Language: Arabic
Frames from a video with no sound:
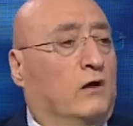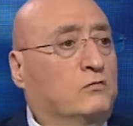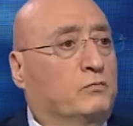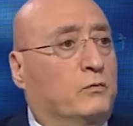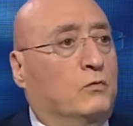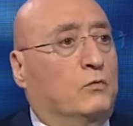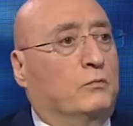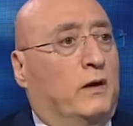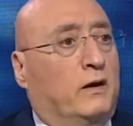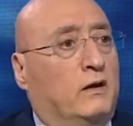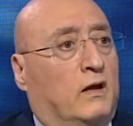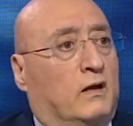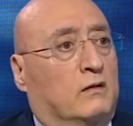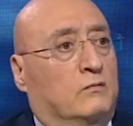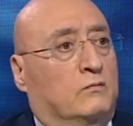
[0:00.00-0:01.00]
ما حدش فيهم
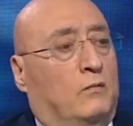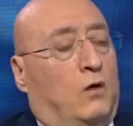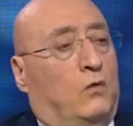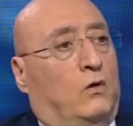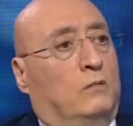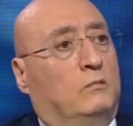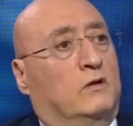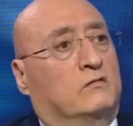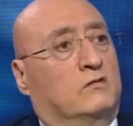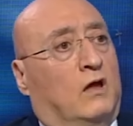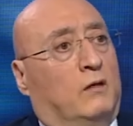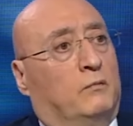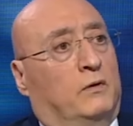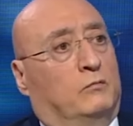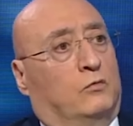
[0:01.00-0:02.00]
مبين ما هو عمله
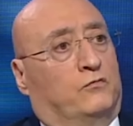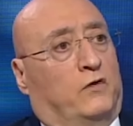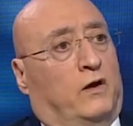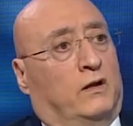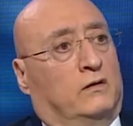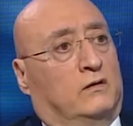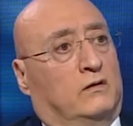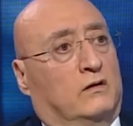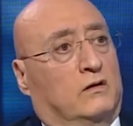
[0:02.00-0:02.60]
صعبه ابو فهد